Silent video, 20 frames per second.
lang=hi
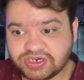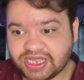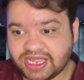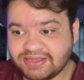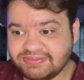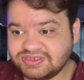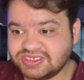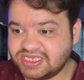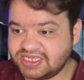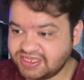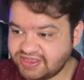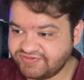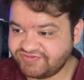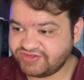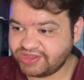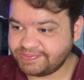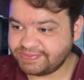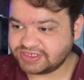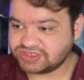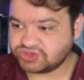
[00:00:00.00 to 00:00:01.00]
टाइम से ही
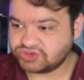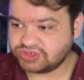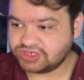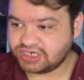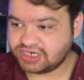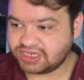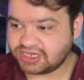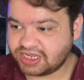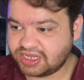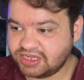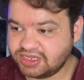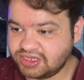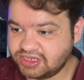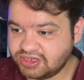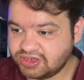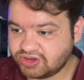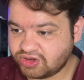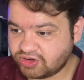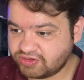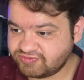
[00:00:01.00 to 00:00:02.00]
फेमस होने लगा
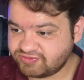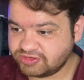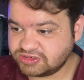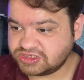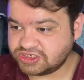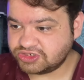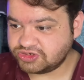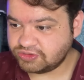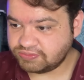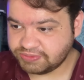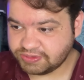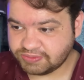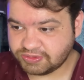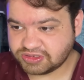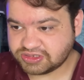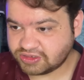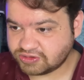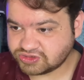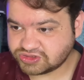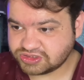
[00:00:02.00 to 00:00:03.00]
और फूसी ट्यूब भी
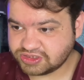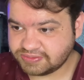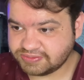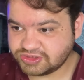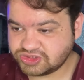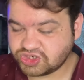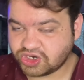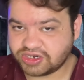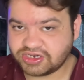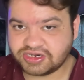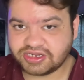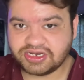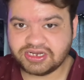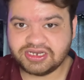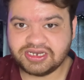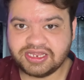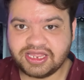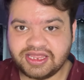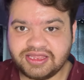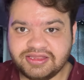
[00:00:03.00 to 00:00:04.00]
बोलता उसने भी ज्वाइन कर
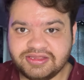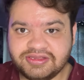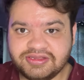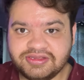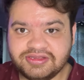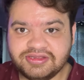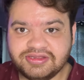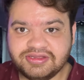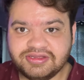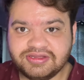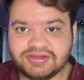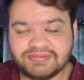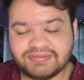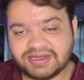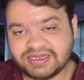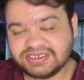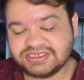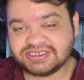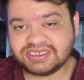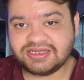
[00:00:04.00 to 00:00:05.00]
लिया है
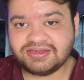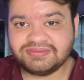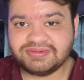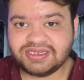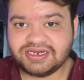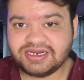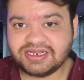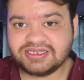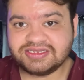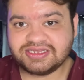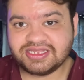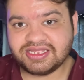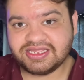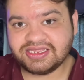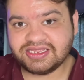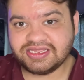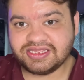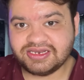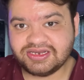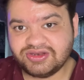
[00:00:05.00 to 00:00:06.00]
भाई साहब ये लगता है
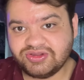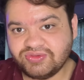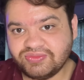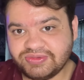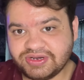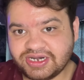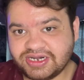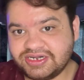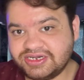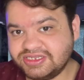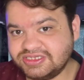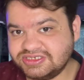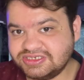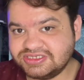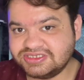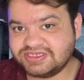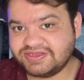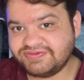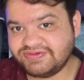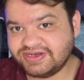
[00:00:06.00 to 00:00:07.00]
ये इल्यूमिनाटी
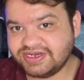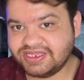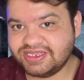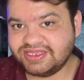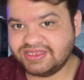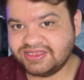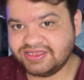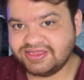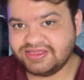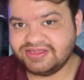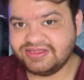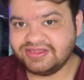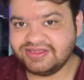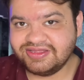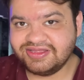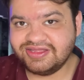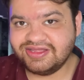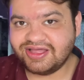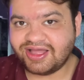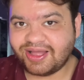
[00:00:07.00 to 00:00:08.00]
जी सेवन ही की है
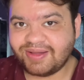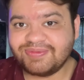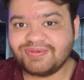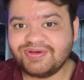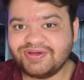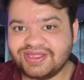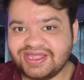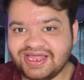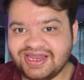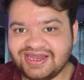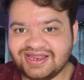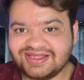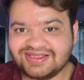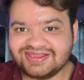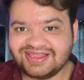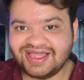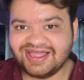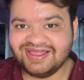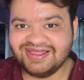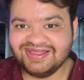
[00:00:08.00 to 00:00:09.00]
आपको क्या लगता है